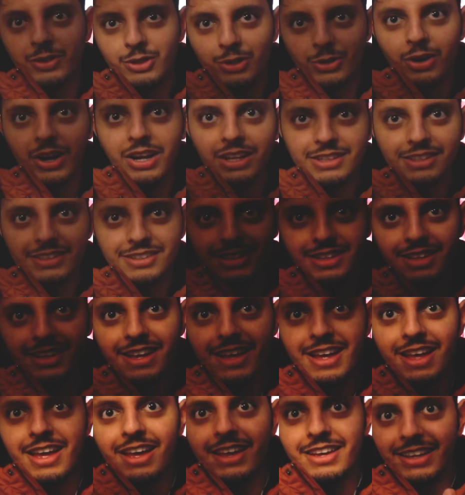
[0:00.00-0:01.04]
فيديوهات
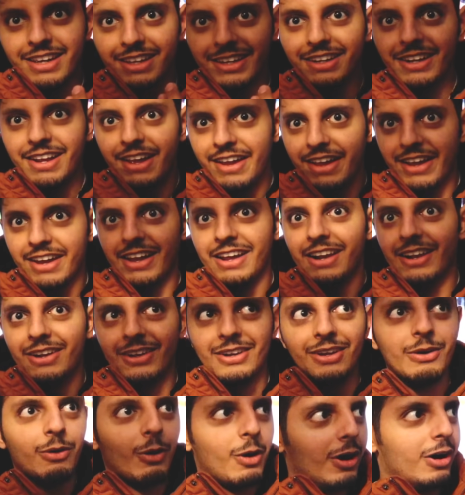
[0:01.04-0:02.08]
يعني الحيل
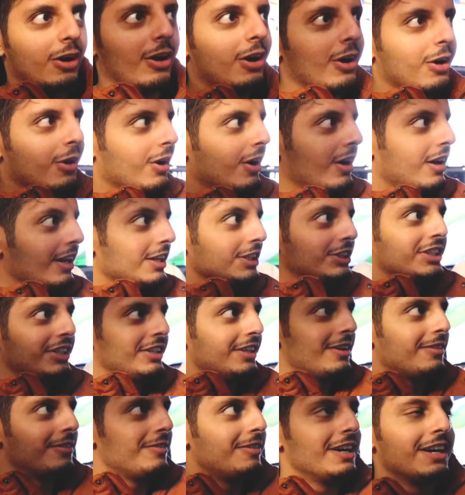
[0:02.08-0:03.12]
اللي حيل احب اعدل
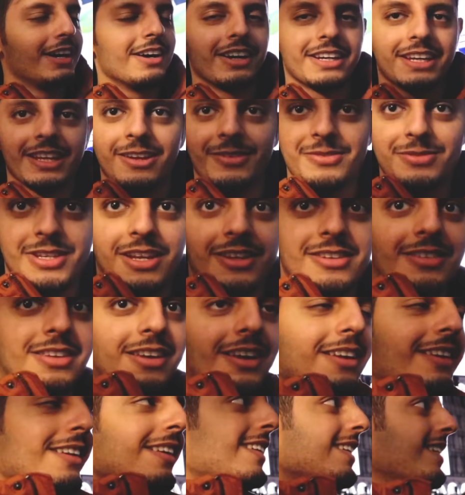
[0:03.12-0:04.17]
فيديوهات كنا مستانسين